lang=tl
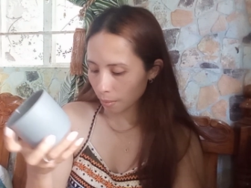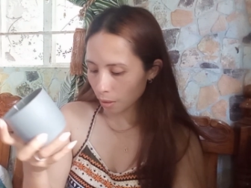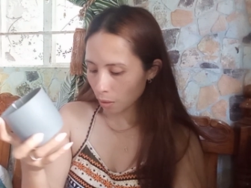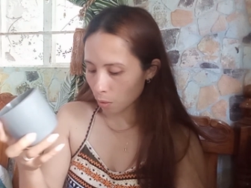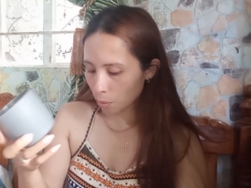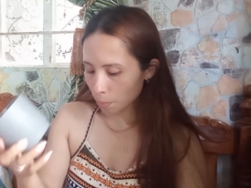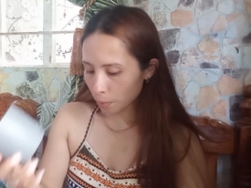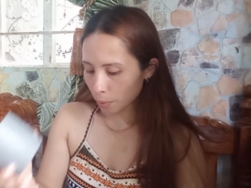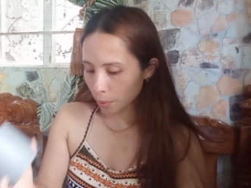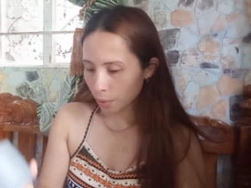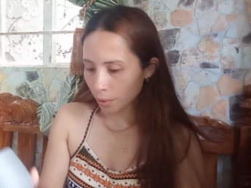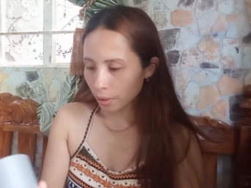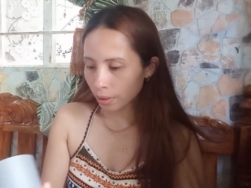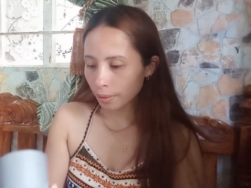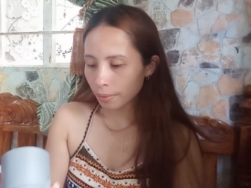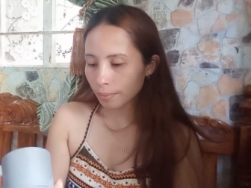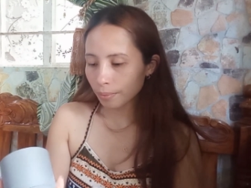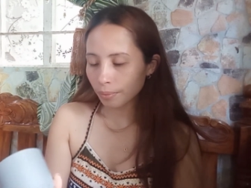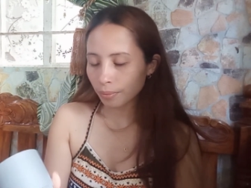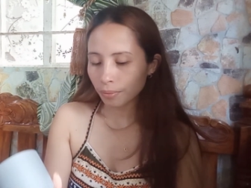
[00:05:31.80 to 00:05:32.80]
Opo.
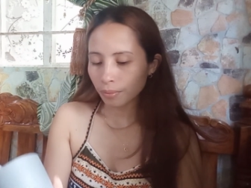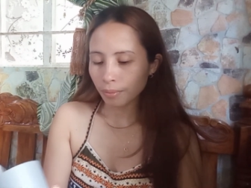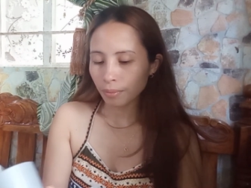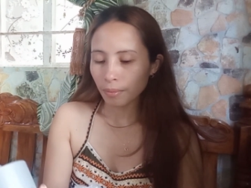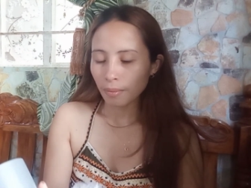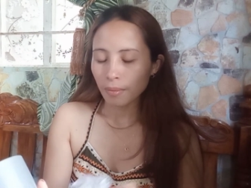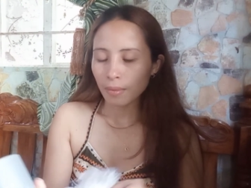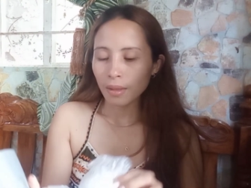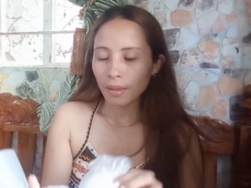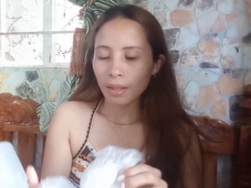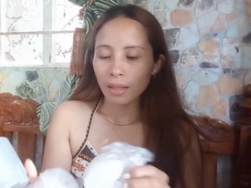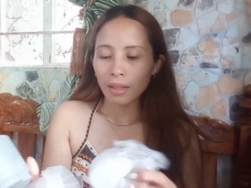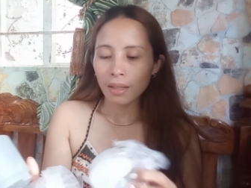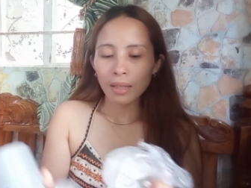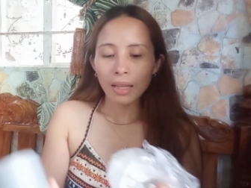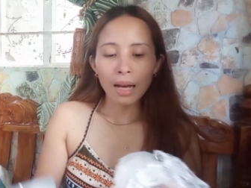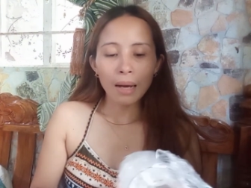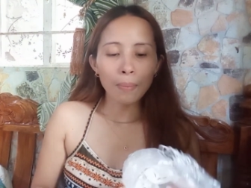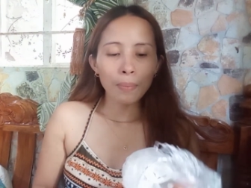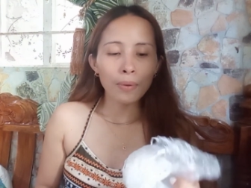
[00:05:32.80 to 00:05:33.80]

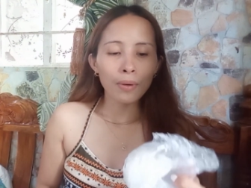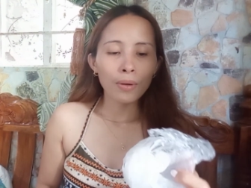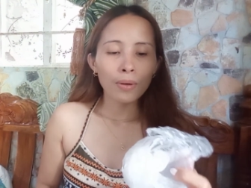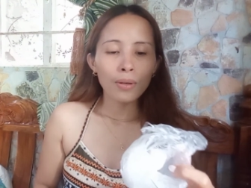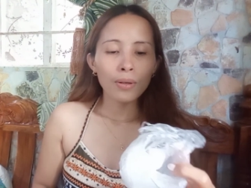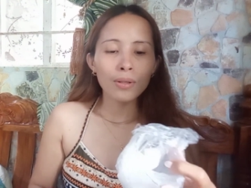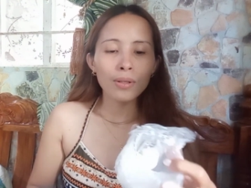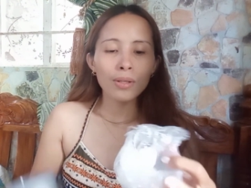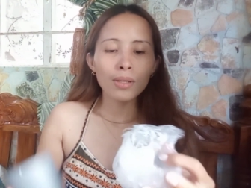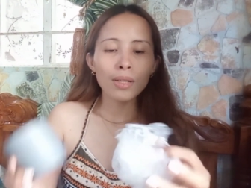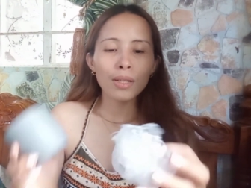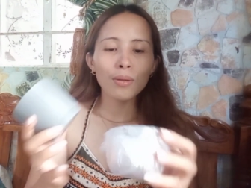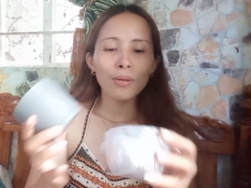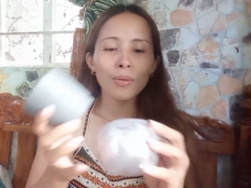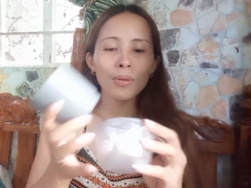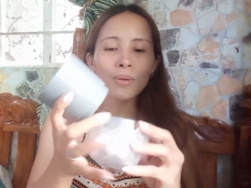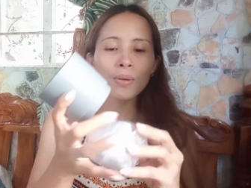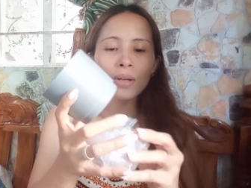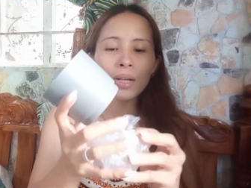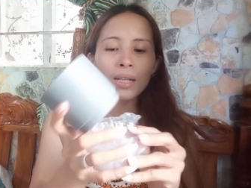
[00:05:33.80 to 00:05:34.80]
Tapos, ito
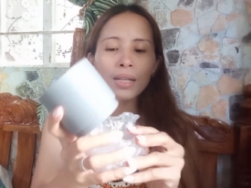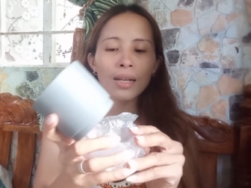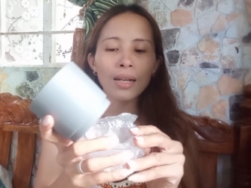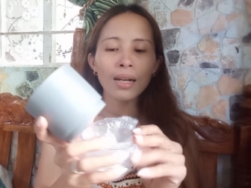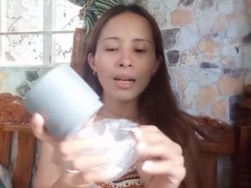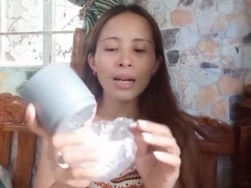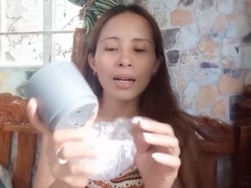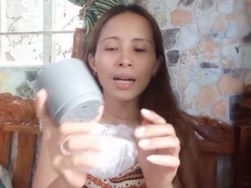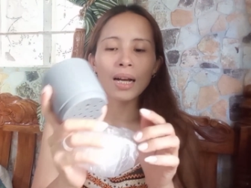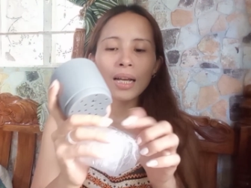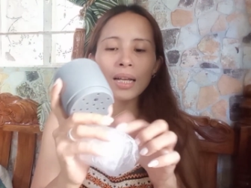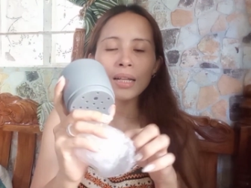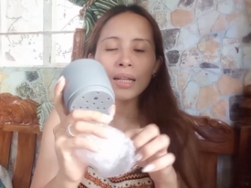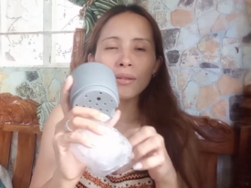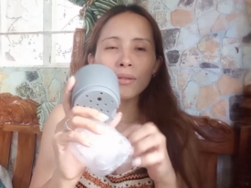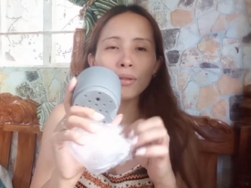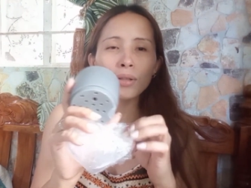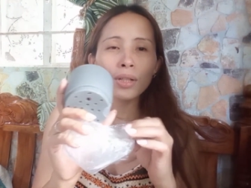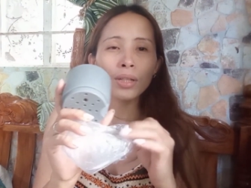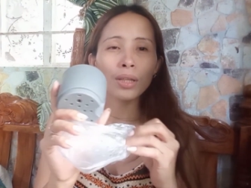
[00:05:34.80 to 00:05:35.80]
yung kanyang lagayan.
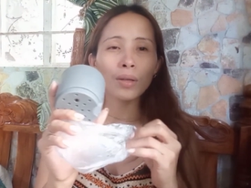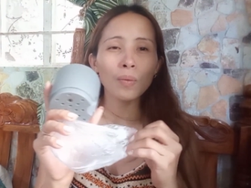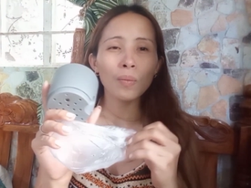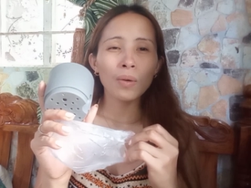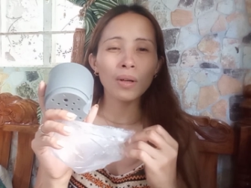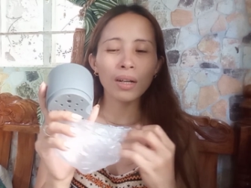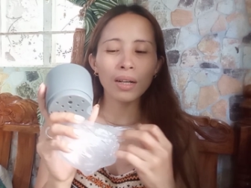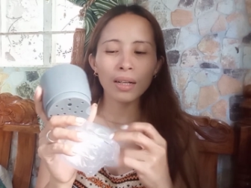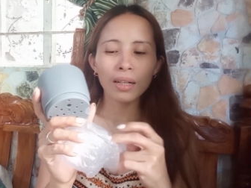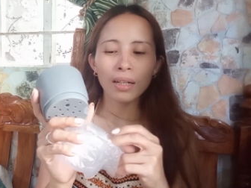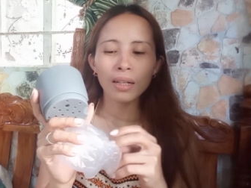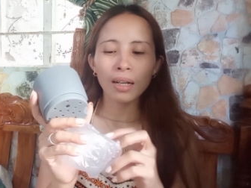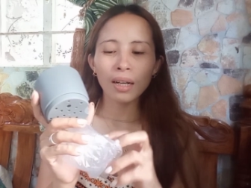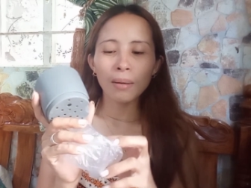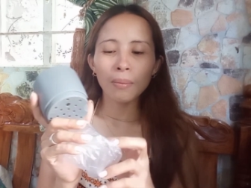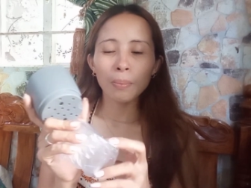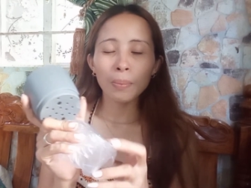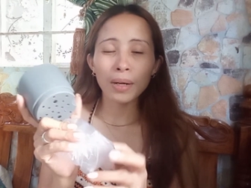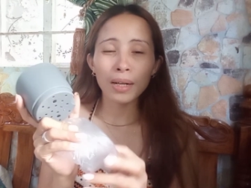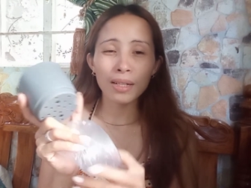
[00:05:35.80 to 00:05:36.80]
31
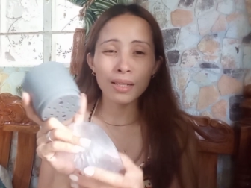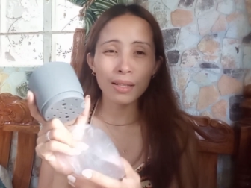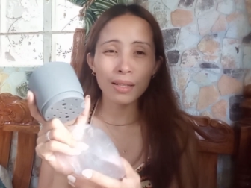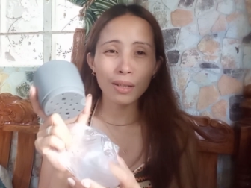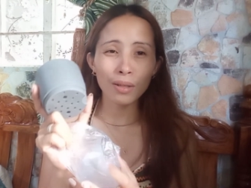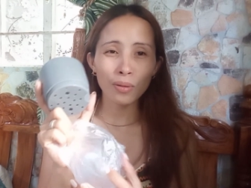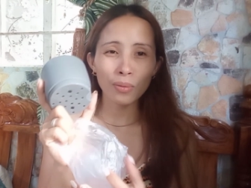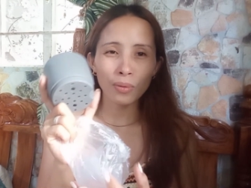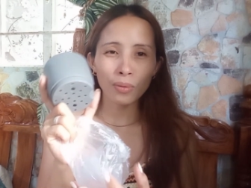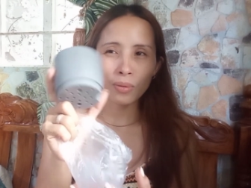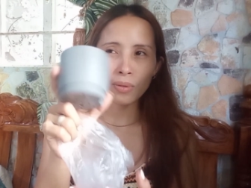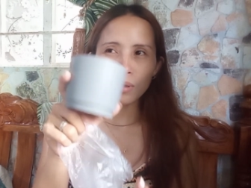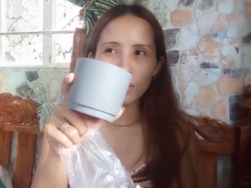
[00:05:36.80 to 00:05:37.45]
ang price nito.